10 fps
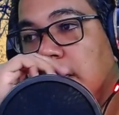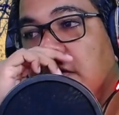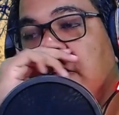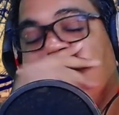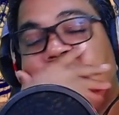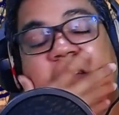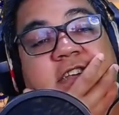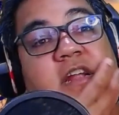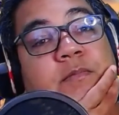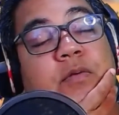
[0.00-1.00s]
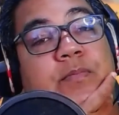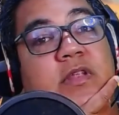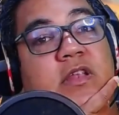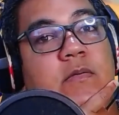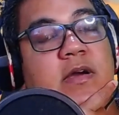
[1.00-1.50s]
Eu quero deixar a minha
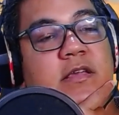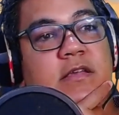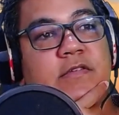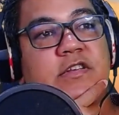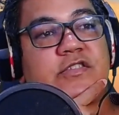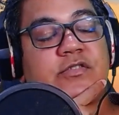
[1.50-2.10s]
opinião aqui, veja